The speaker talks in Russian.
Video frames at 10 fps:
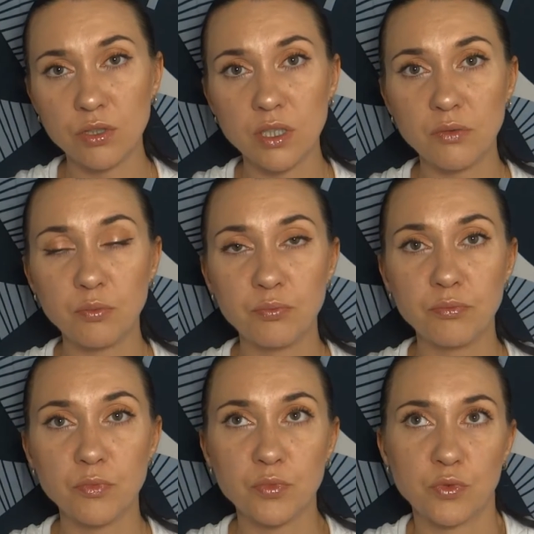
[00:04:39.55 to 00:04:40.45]
она
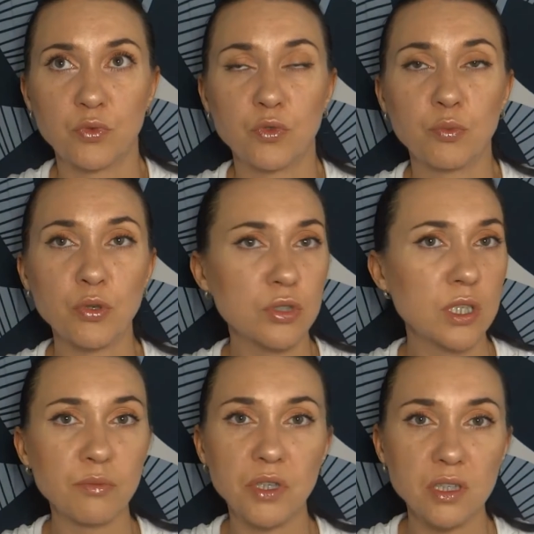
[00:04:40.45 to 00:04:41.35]
вот
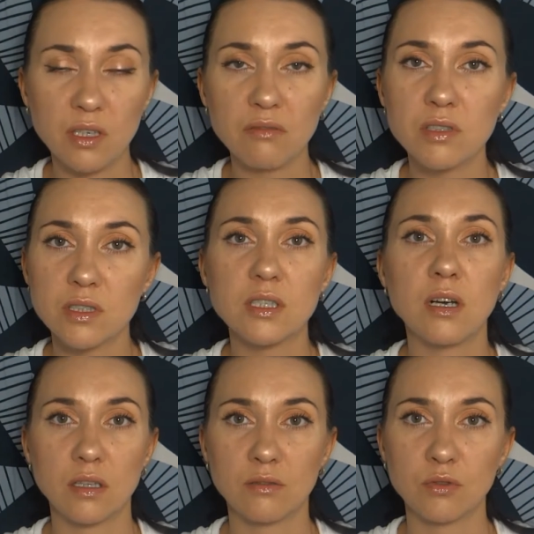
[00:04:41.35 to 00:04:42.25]
просто мне
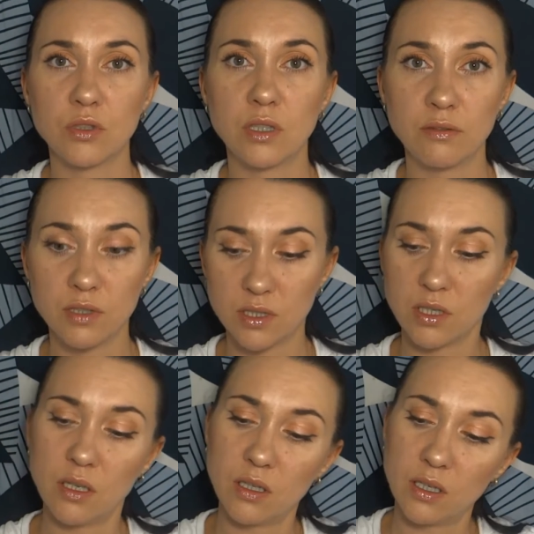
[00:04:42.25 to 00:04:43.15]
навязала, вот
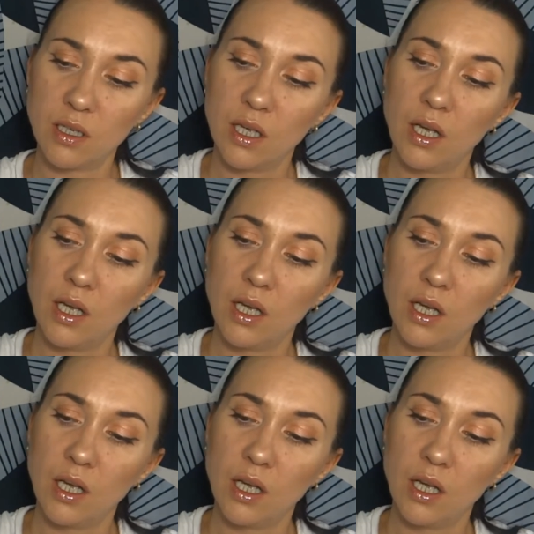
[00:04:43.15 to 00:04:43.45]
навязала